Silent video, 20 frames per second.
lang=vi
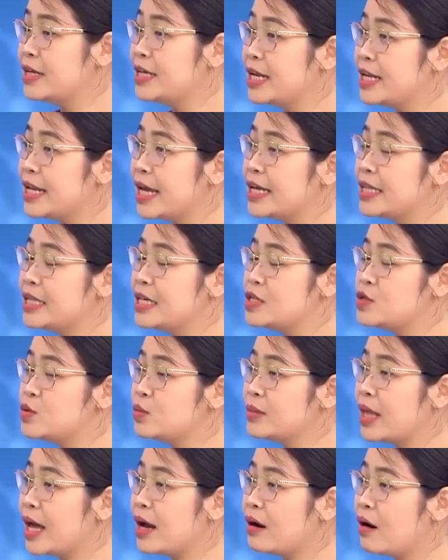Và hiện nay thì
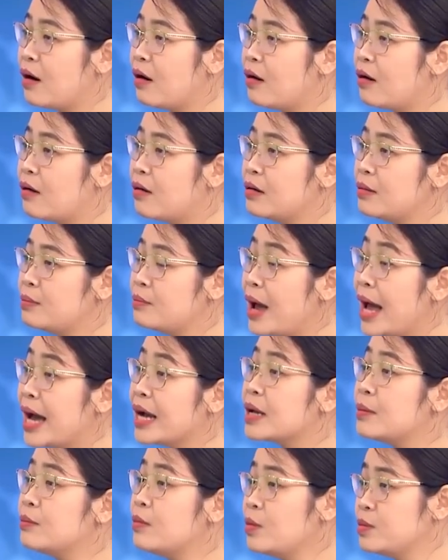chúng ta có
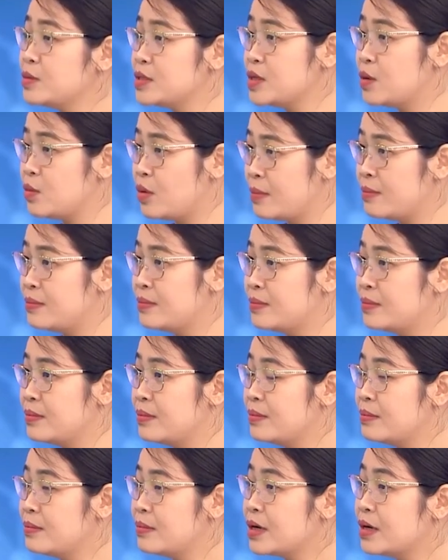ba cái mốc siêu âm
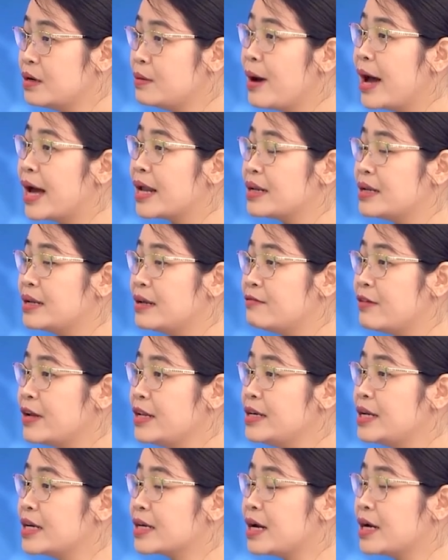cơ bản để
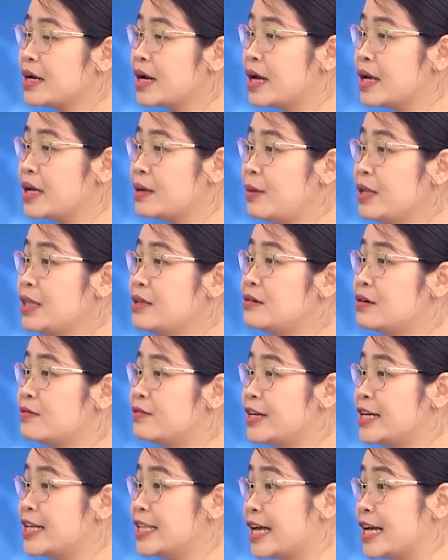phát hiện các cái bất thường
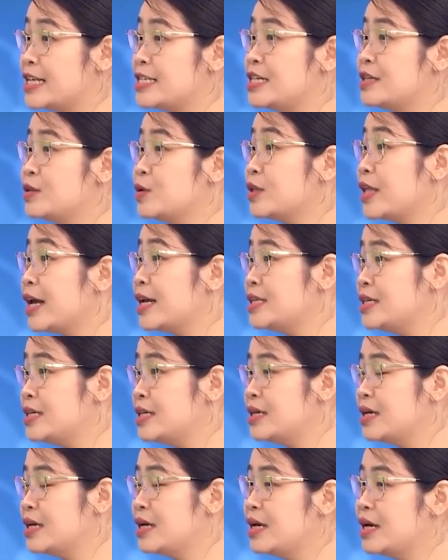về hình thái chính của thai
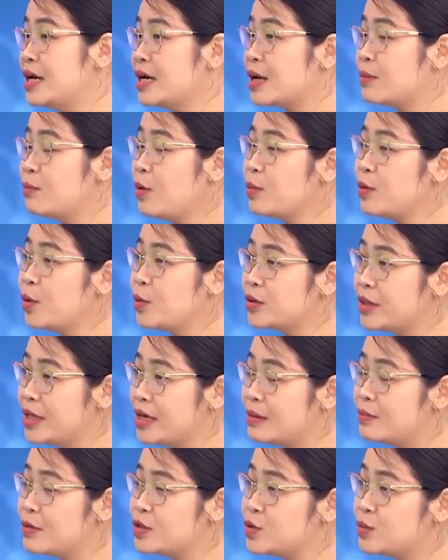nhi. Cái mốc đầu
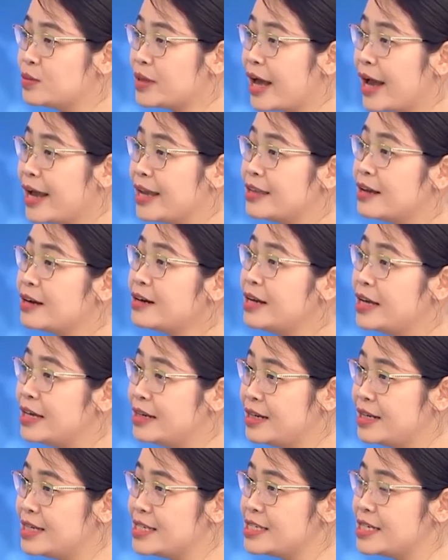tiên mà chúng ta hay nhắc
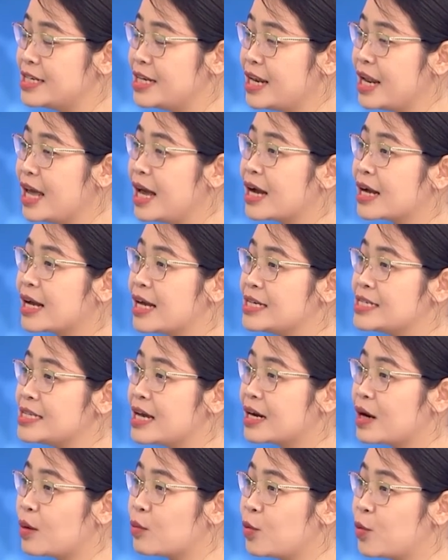đến ấy, chính là cái
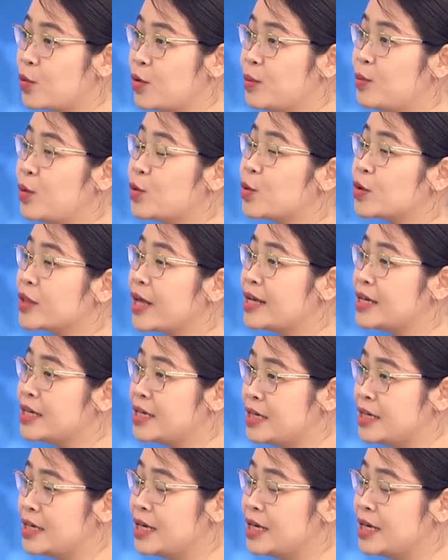sàng lọc của quý 1 của thai